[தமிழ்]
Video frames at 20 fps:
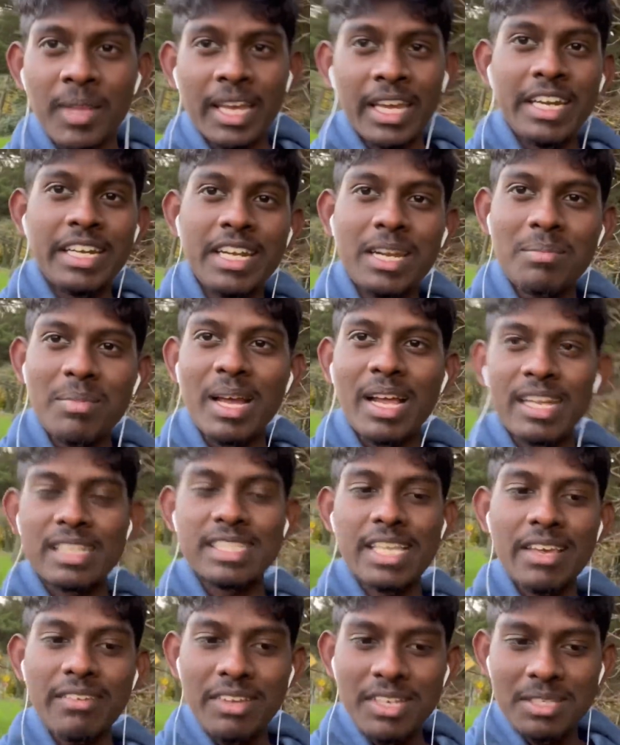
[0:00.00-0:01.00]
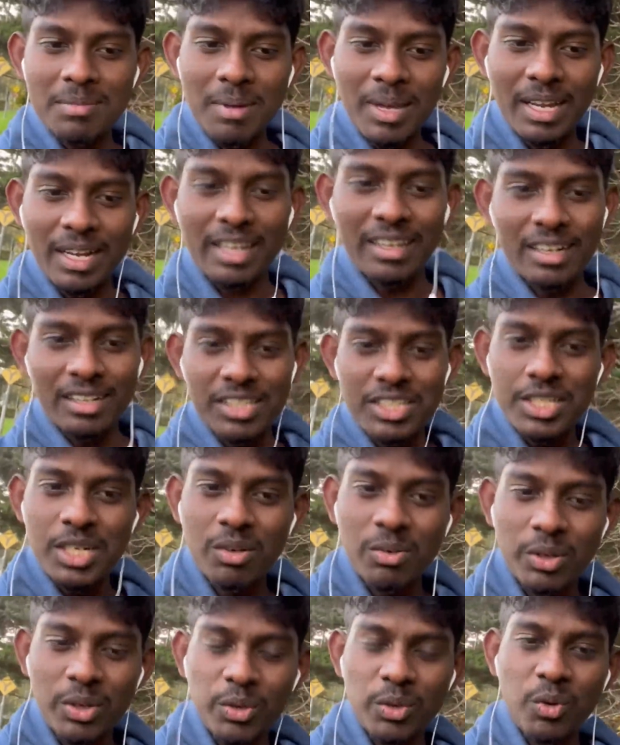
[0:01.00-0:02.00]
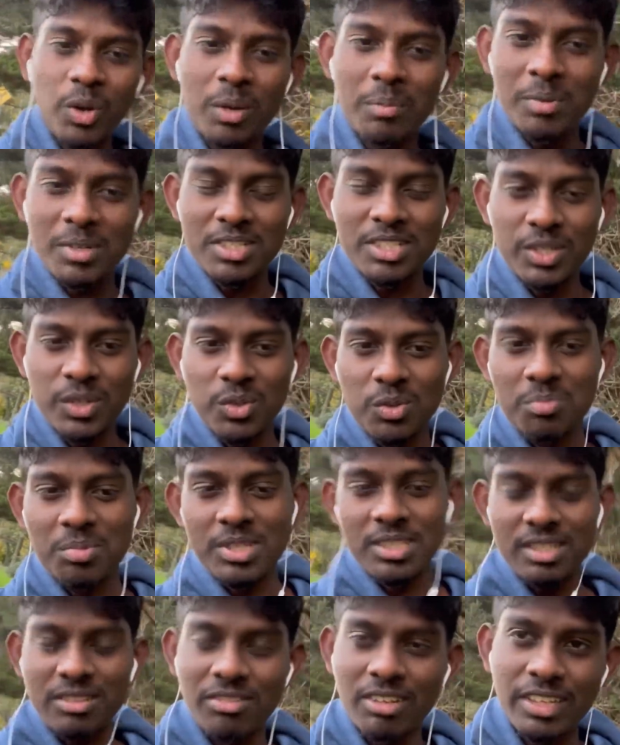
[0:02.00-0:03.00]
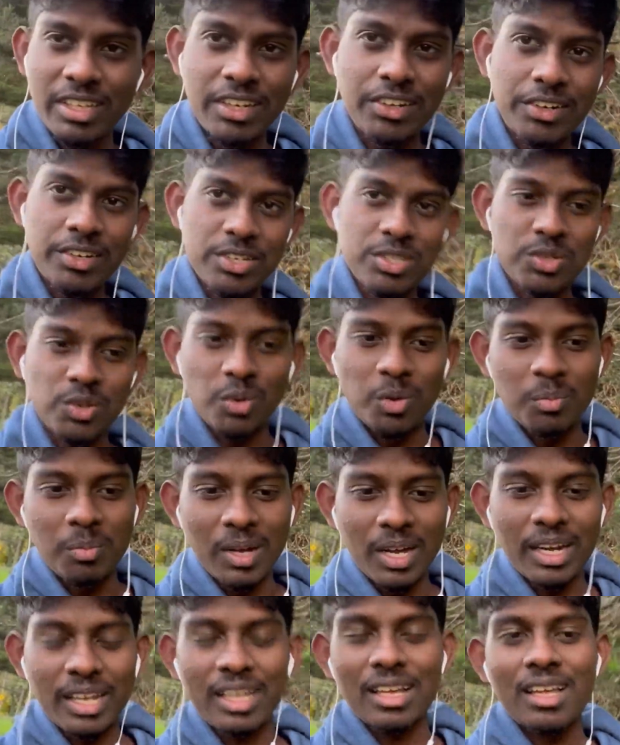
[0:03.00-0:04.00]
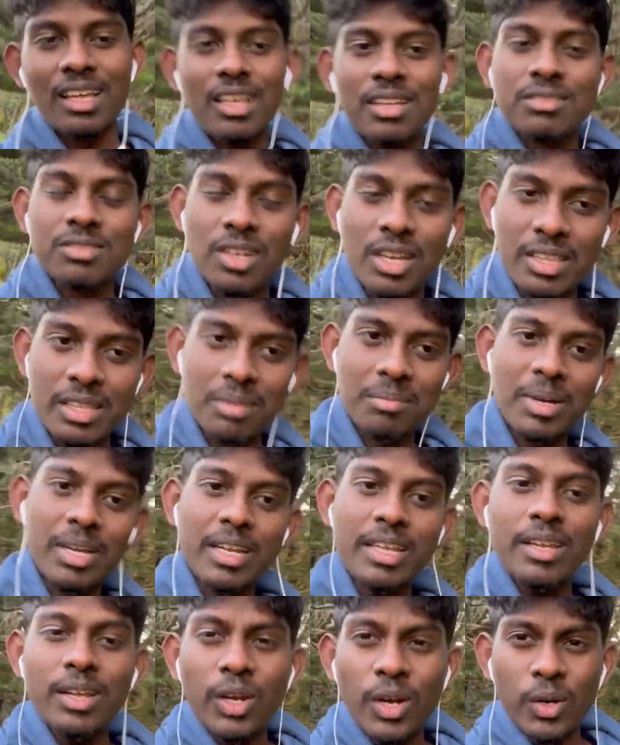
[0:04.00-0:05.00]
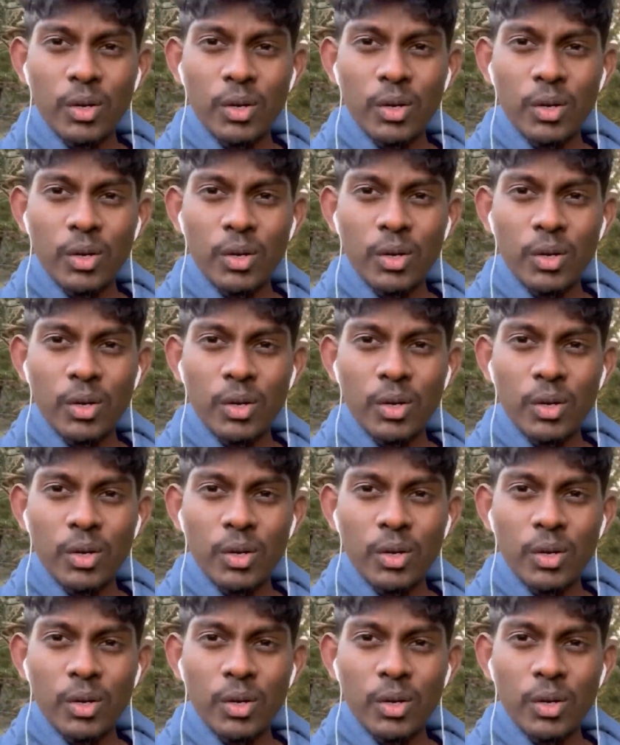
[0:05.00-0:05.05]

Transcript: இந்தியன் பேங்க்கில் சேவிங்ஸ் பேங்க்கில் இருந்துச்சுன்னா ஒரு ஒன் பர்சன்ட் டூ பர்சன்ட் வந்து இன்ட்ரெஸ்ட் கொடுப்பாங்களே ஸோ அந்த மாதிரி